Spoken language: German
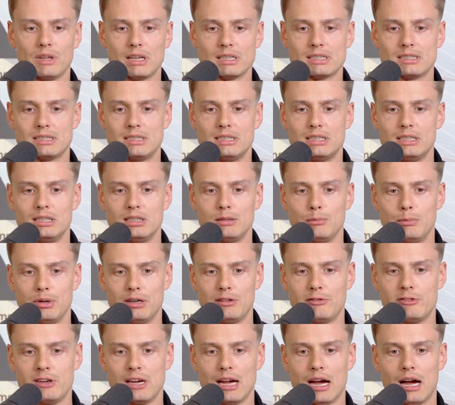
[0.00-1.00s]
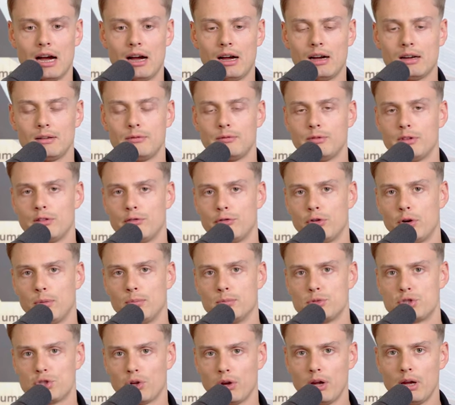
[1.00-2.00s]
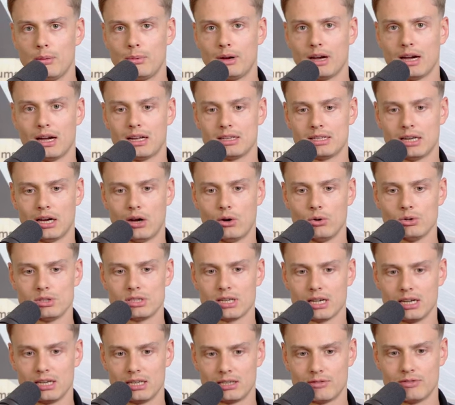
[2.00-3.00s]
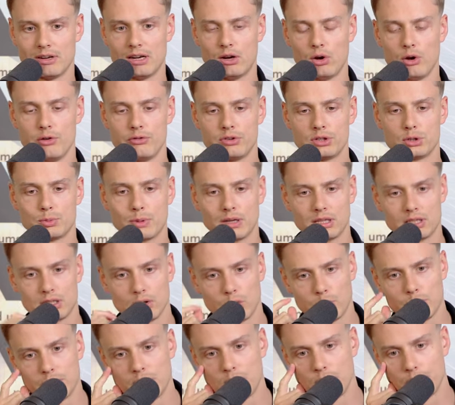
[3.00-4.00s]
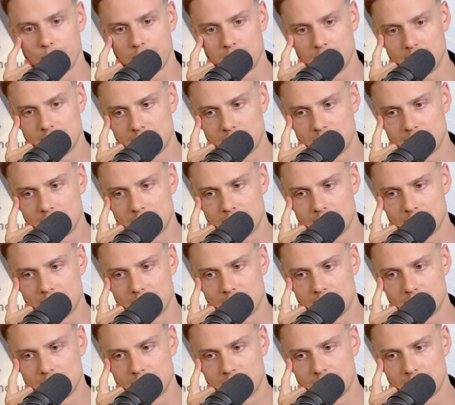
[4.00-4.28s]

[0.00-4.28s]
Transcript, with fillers: dass die BWA vom Steuerberater ausreicht, weil häufig spreche ich auch mit Leuten,